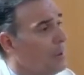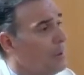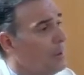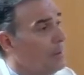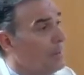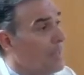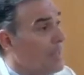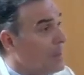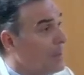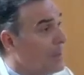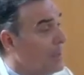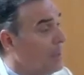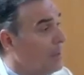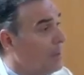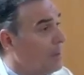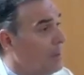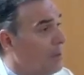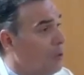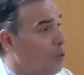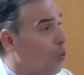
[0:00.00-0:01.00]
Decir
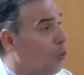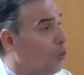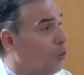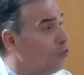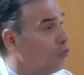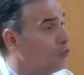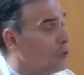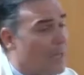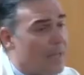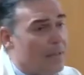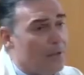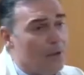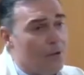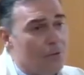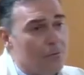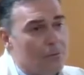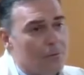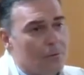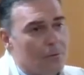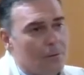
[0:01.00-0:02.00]
lo
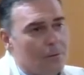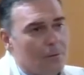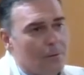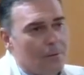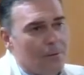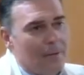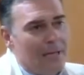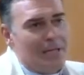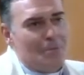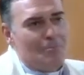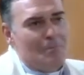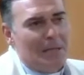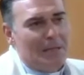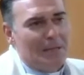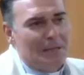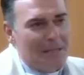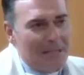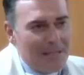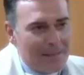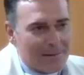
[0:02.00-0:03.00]
contrario es
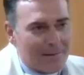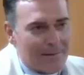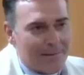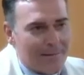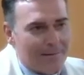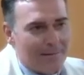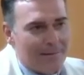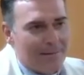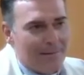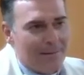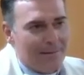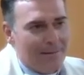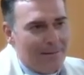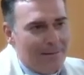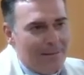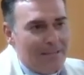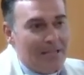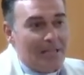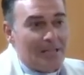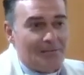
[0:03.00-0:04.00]
mentir
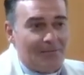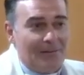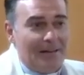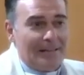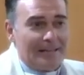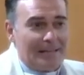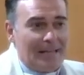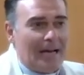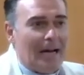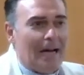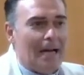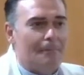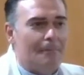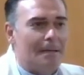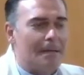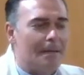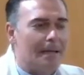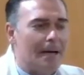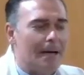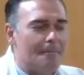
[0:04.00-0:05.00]
y es faltar a la
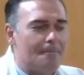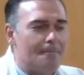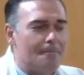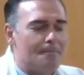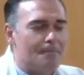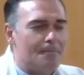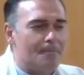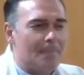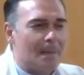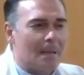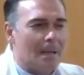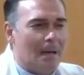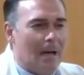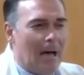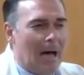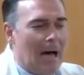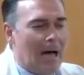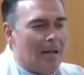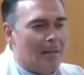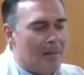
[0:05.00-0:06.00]
verdad,
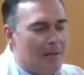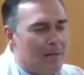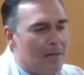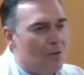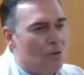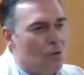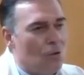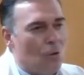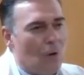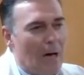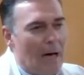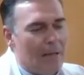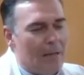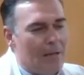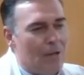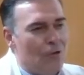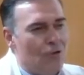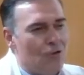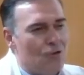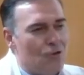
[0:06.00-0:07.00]
haciendo a
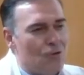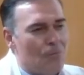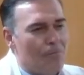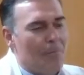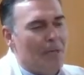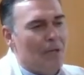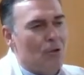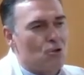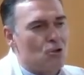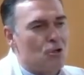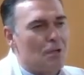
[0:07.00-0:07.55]
Dios menos